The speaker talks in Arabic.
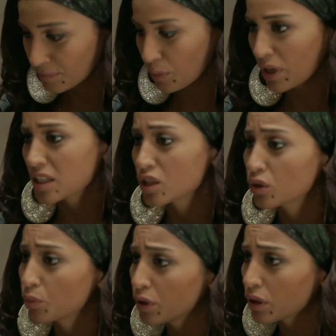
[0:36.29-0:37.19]
طب انا عايزه
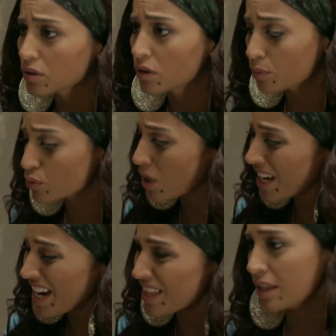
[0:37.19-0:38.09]
اطلب منك طلب
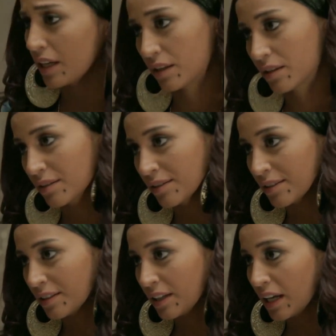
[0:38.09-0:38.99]
صغير قد كده
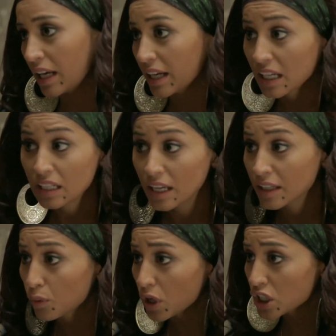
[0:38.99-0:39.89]
العيال اللي
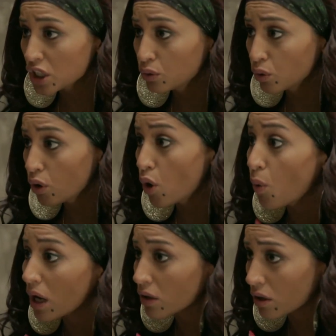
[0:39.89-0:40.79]
هنا الوحشين دول
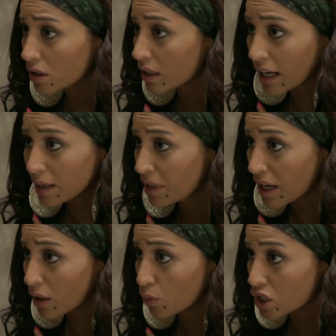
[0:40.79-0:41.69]
اوعى تكرر الكلام اللي
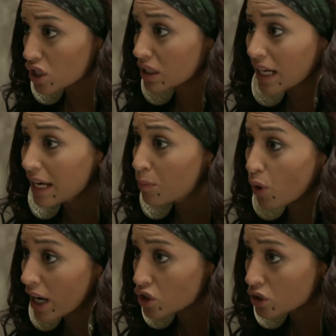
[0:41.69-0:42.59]
قالوه عشان ده كلام
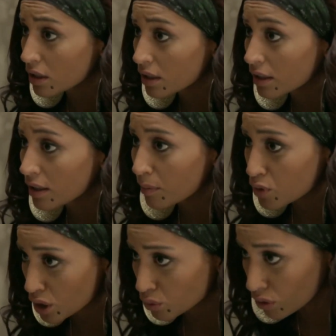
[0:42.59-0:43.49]
وحش
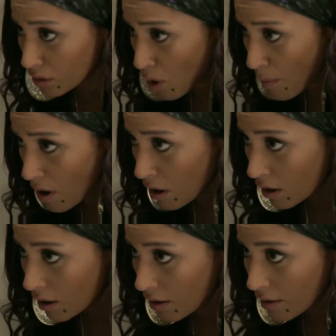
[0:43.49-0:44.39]
مش هتقول لماما
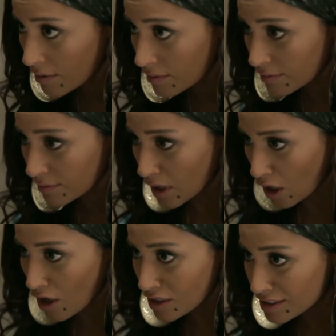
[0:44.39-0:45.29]

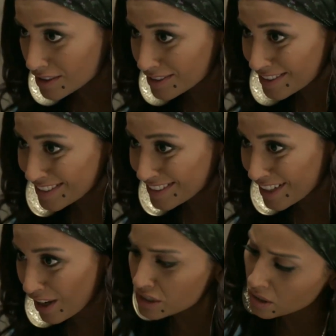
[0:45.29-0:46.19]
خلاص
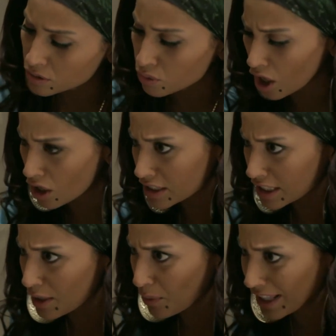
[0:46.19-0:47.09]
خلاص خلاص ولا خلاص
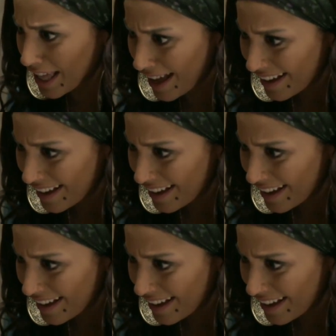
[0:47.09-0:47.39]
كده وكده